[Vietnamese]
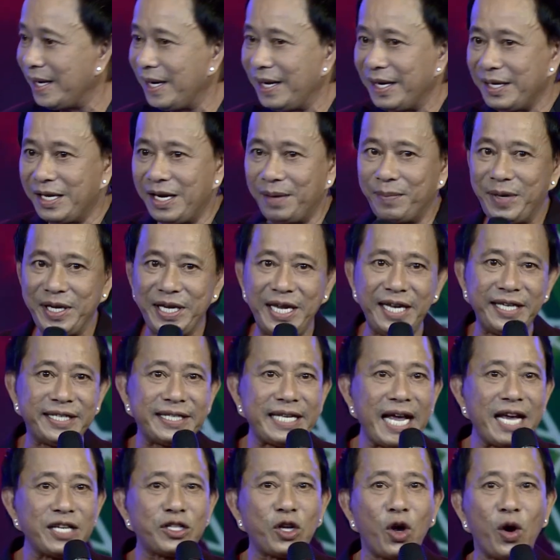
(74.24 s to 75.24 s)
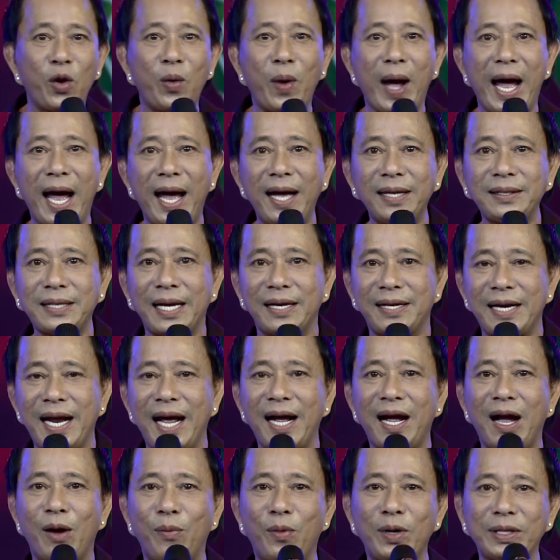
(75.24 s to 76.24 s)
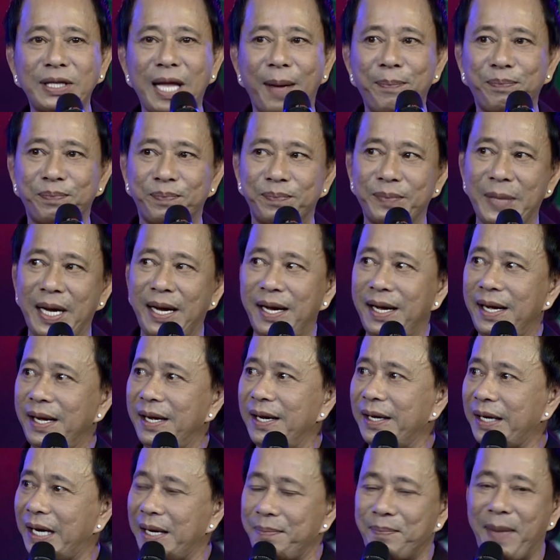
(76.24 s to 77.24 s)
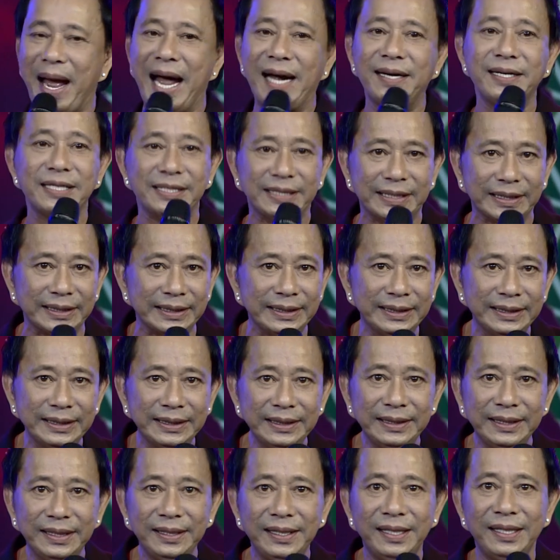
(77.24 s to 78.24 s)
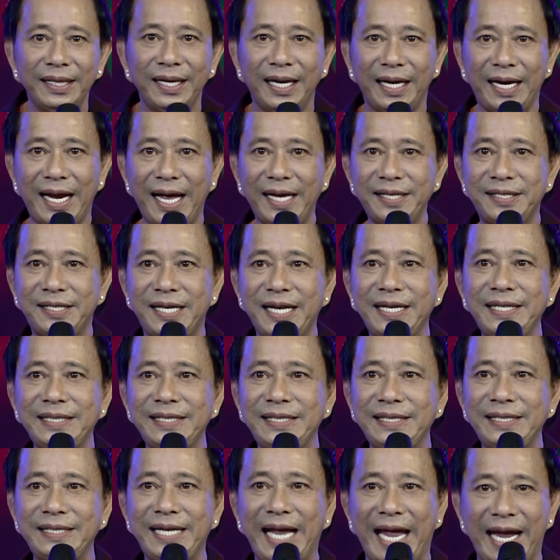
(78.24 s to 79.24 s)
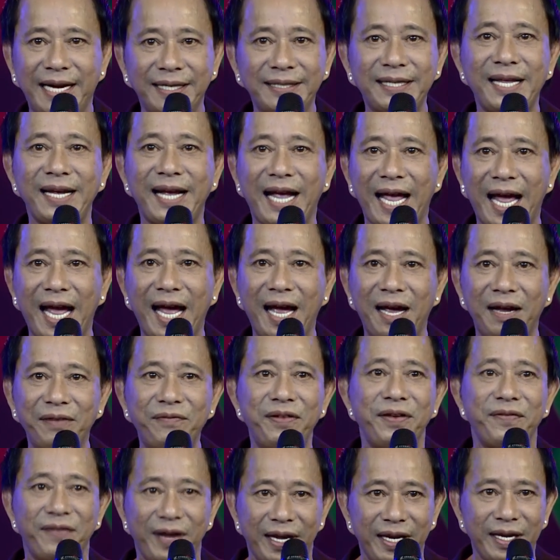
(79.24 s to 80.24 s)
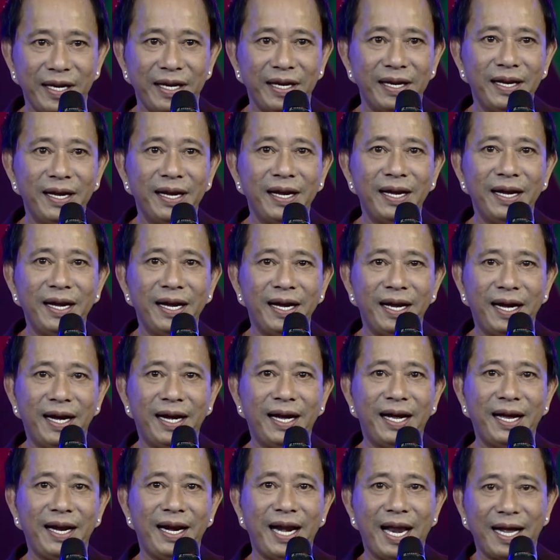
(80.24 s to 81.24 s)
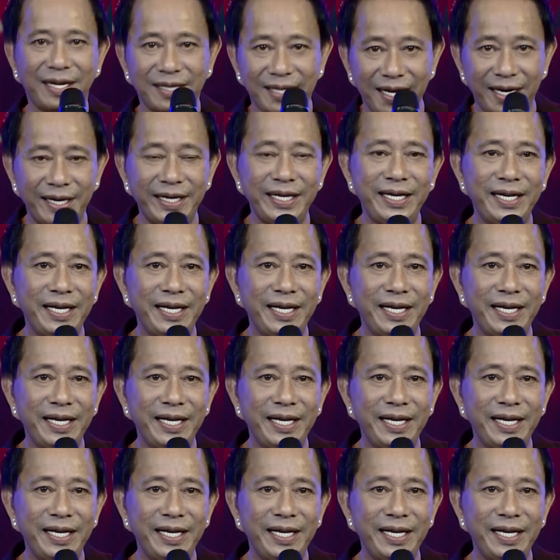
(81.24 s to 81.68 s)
nhưng mà vì xa xôi quá thành ra không có tập uh, kịch bản được đã xin hẹn tất cả quý vị uh, lần tới